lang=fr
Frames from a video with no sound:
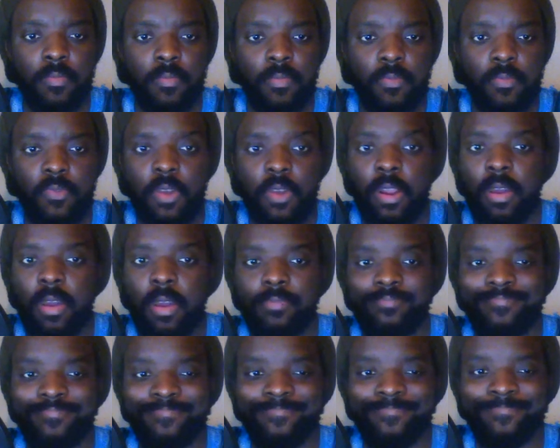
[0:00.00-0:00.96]
Voilà.
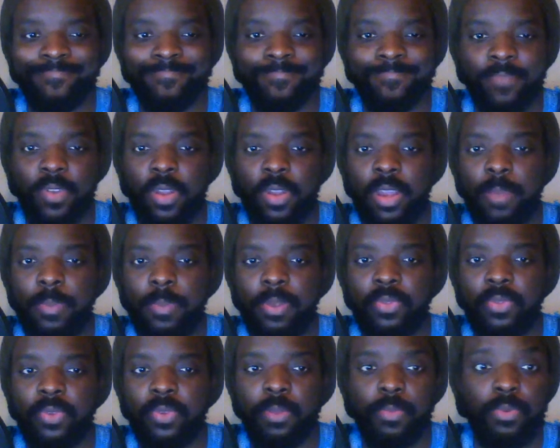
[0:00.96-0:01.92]

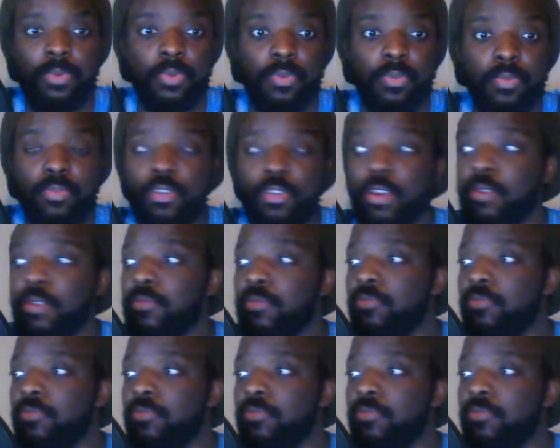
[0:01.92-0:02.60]
Apprécions un peu ça.